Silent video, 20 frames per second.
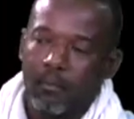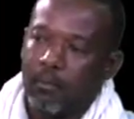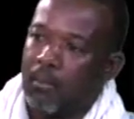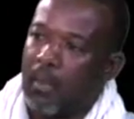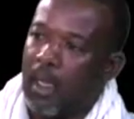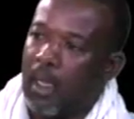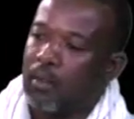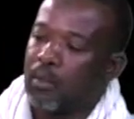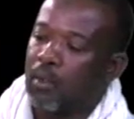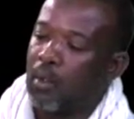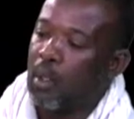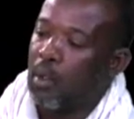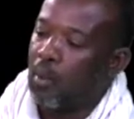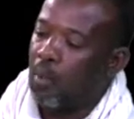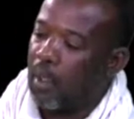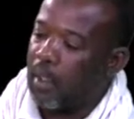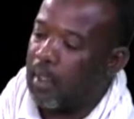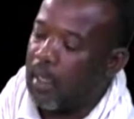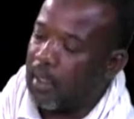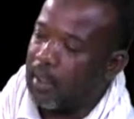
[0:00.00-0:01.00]
بعد
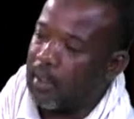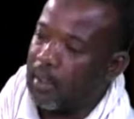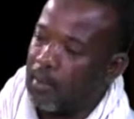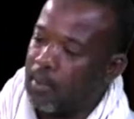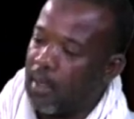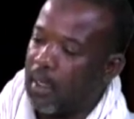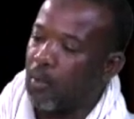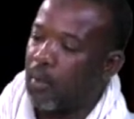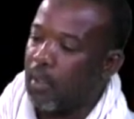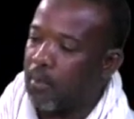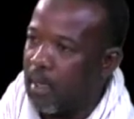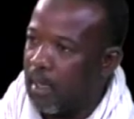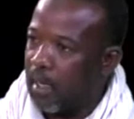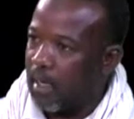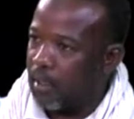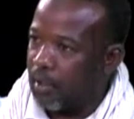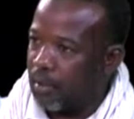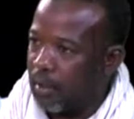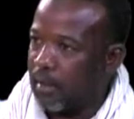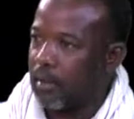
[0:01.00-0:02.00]
ولكن
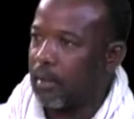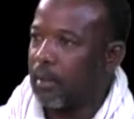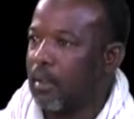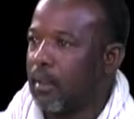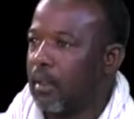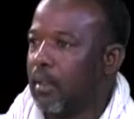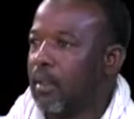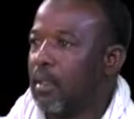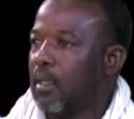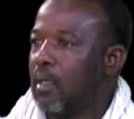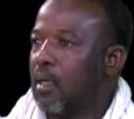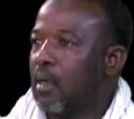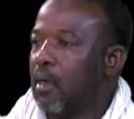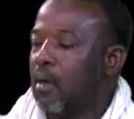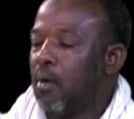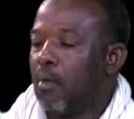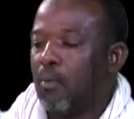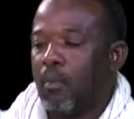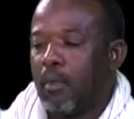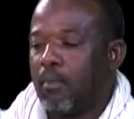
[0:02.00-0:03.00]
والمناهج جيده
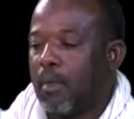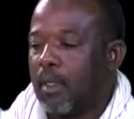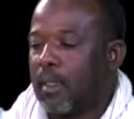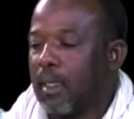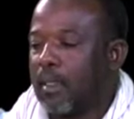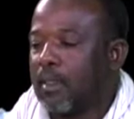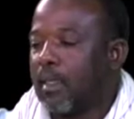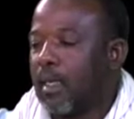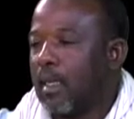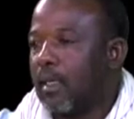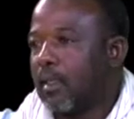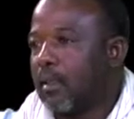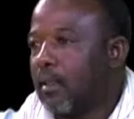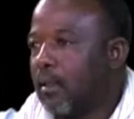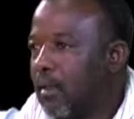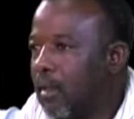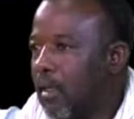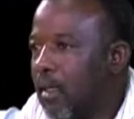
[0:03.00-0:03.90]
والمدارس لكن